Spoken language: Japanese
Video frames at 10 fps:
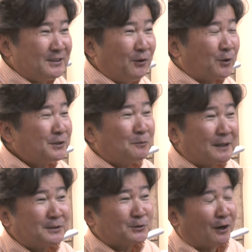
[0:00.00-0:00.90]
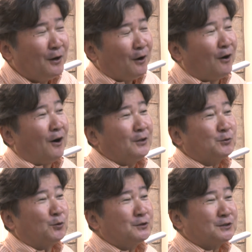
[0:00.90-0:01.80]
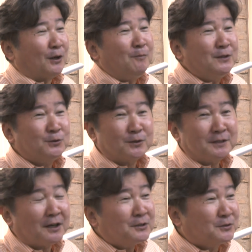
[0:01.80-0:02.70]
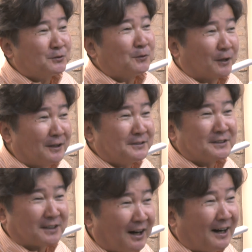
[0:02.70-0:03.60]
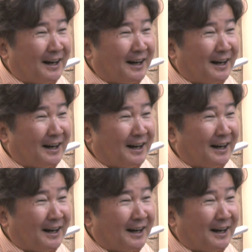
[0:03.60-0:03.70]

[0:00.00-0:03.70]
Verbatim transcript: それ俺とこ待ってことはああとこいつ3万円俺にかけって言ってるのかなってさ